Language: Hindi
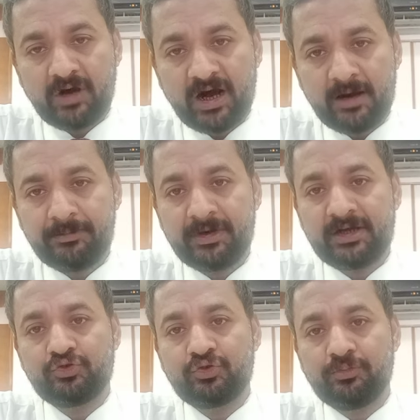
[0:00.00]
वहाँ
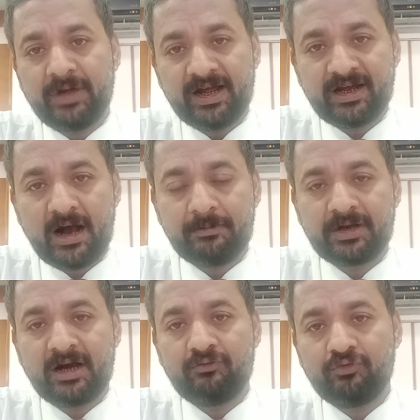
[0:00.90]
पर जो बैंक
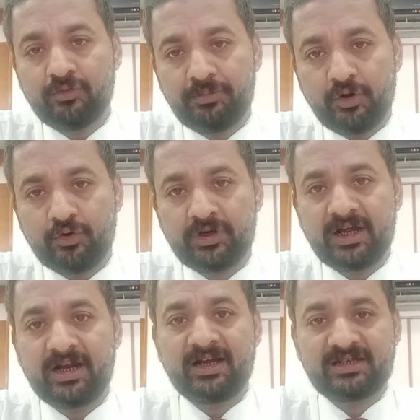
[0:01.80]
आपका वो
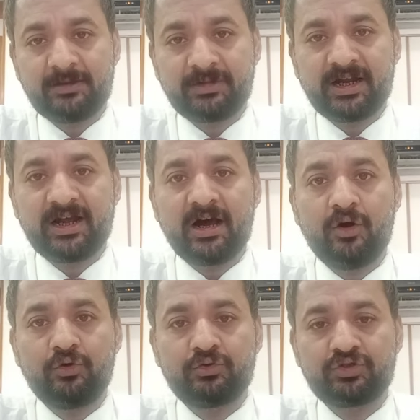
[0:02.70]
प्रोटर एक्सेप्ट करेगा
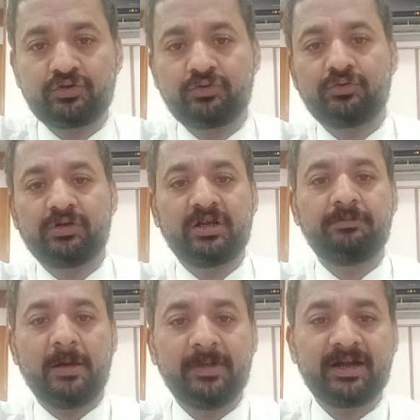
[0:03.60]
और
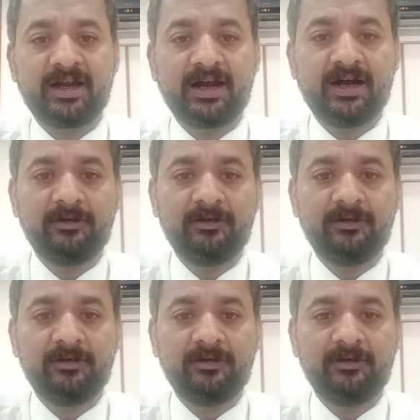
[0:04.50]
उसकी पेमेंट करेगा